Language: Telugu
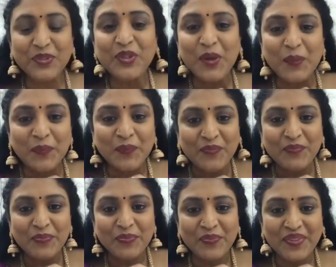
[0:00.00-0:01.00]
చూద్దాం
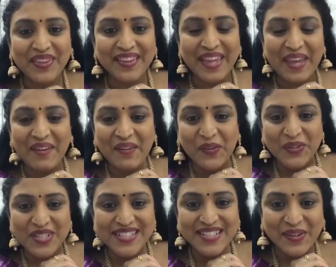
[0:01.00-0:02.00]
ఏం
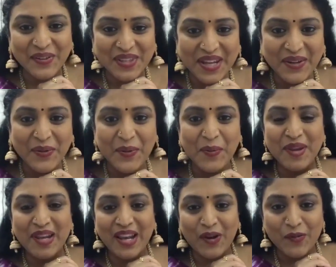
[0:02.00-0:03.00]
క్వశ్చన్స్ అడుగుతారో
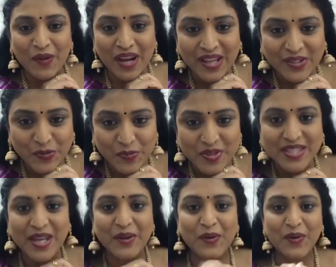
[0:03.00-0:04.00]
మీ లవ్ ఎలా
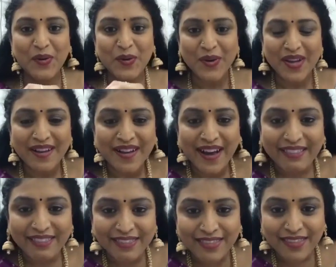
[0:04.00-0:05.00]
చూపిస్తారో
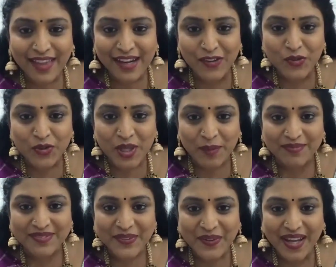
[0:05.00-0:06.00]
అందరినీ చూద్దాం
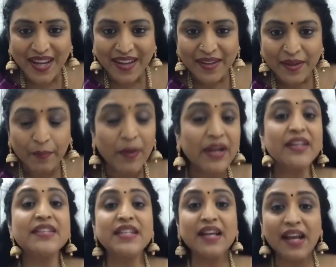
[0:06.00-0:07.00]
ఓకే బట్
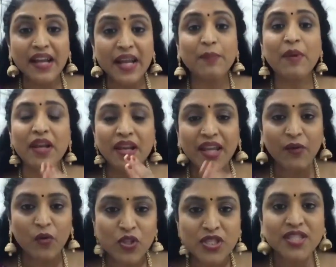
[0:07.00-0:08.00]
నిజంగా నేను మళ్ళీ
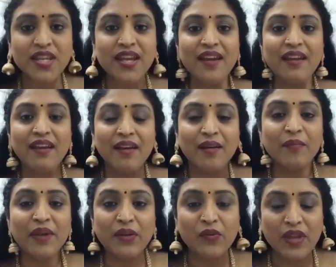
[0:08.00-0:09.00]
వచ్చి
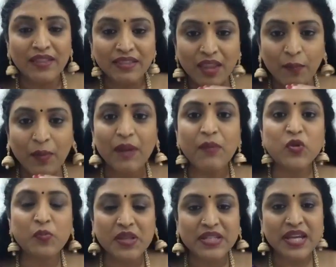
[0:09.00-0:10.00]
మీరు ఎంత ప్రేమ
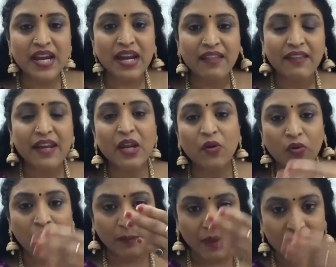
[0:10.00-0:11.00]
చూపించారనేది నేను
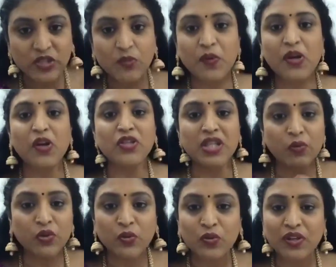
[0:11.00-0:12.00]
కమెంట్స్ రూపంలో
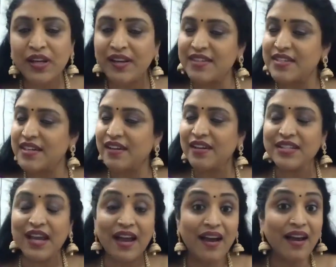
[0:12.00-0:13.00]
చదువుతుంటే నిజంగా
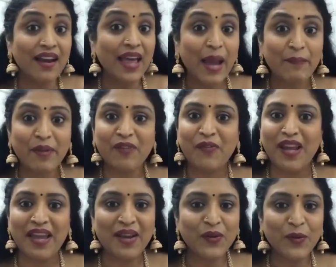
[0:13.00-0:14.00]
చాలా హ్యాపీగా
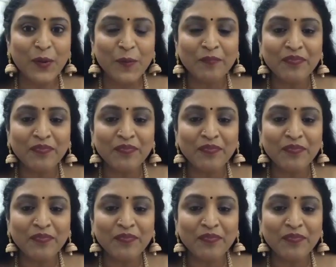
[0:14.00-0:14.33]
ఫీల్ అయ్యాను